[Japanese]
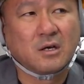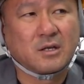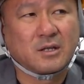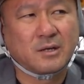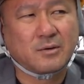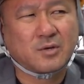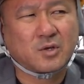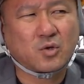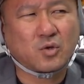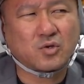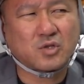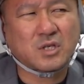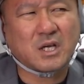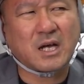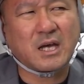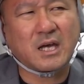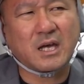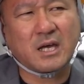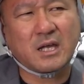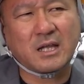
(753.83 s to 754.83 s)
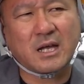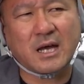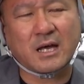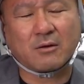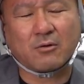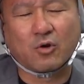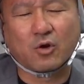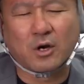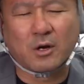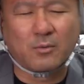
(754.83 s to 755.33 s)
で、人使えな
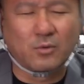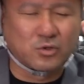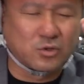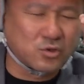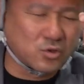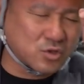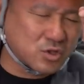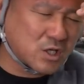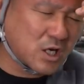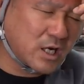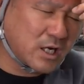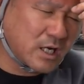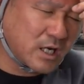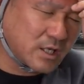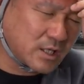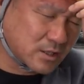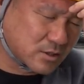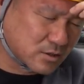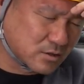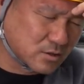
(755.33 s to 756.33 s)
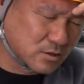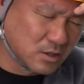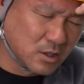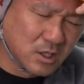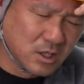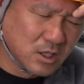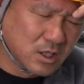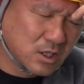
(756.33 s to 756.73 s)
い、俺はもう人使えないです。